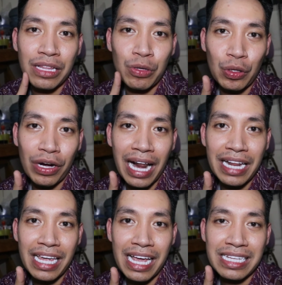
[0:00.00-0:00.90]

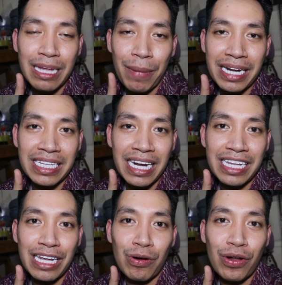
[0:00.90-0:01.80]
tutorialnya sampai di sini
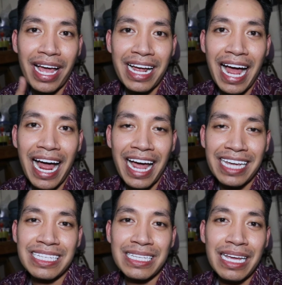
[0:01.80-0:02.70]
aja dulu ya
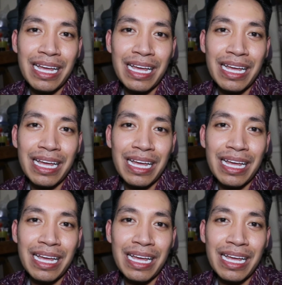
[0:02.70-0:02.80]
guys.